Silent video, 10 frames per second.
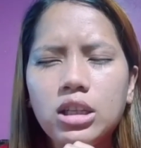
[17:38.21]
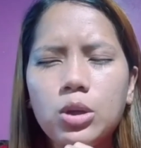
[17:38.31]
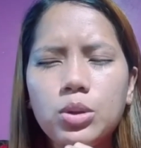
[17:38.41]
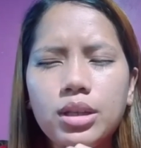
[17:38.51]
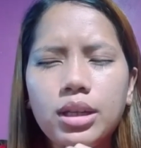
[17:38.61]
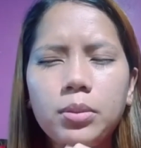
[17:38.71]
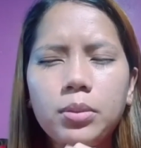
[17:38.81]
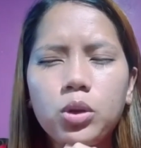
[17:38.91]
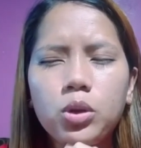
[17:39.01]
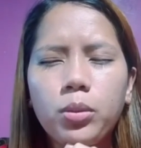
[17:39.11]
kayu salib
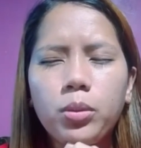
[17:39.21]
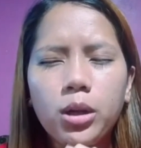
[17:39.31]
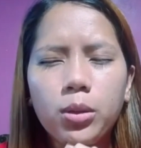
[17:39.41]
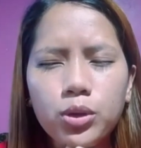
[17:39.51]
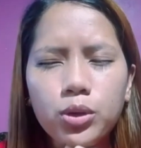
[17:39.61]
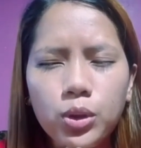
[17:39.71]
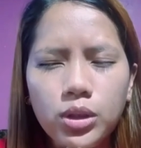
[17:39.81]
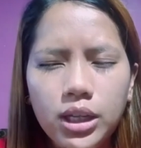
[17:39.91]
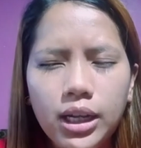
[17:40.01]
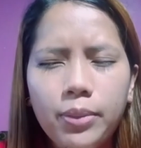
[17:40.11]
untuk menebus
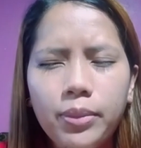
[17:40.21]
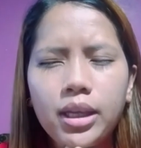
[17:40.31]
dosa kami.